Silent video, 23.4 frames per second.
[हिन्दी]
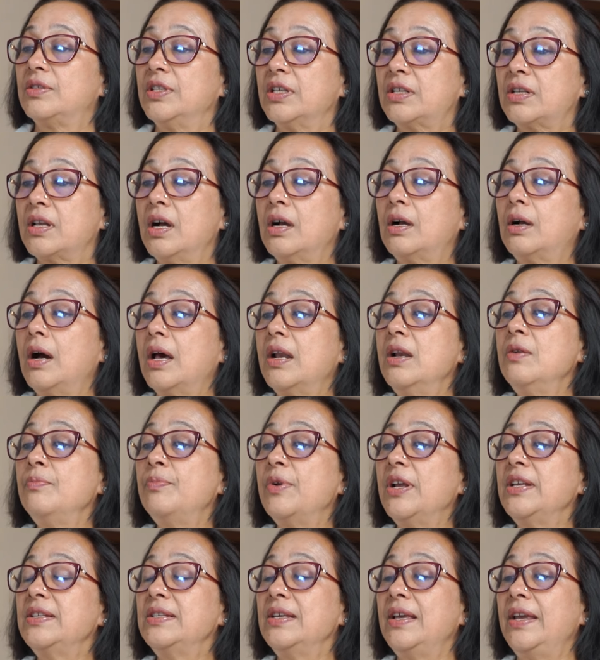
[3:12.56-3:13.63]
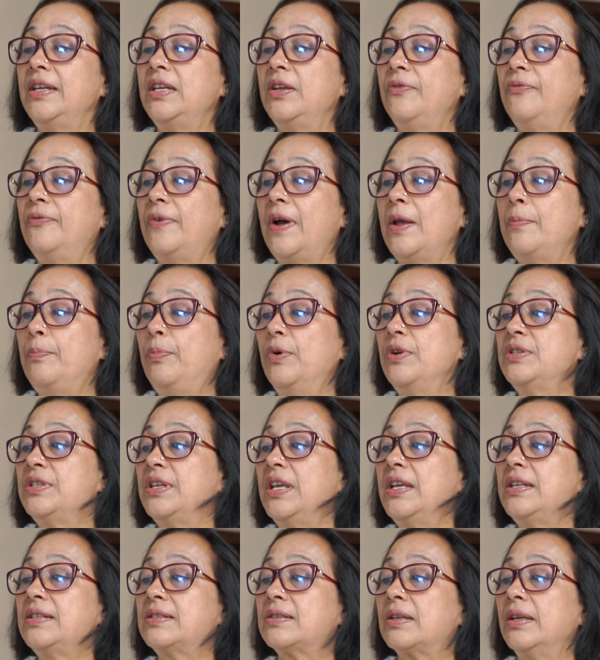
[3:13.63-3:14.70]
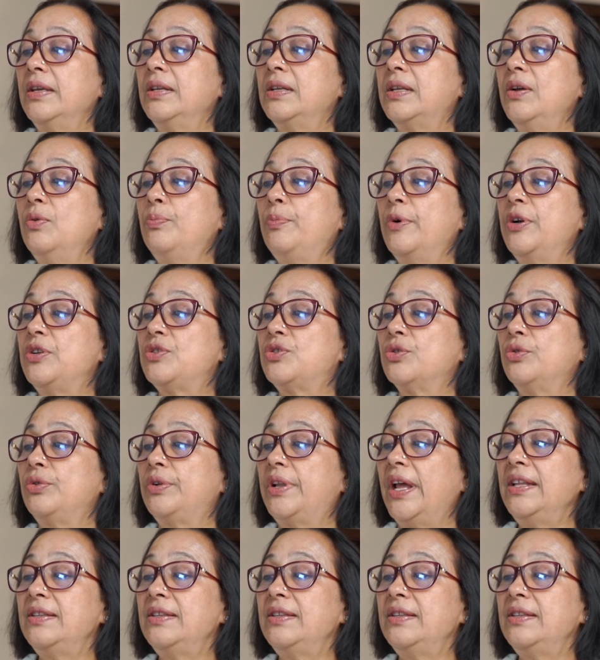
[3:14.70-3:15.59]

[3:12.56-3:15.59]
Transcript: जिसका करंट प्राइस है 85.6 इनके ऊपर जो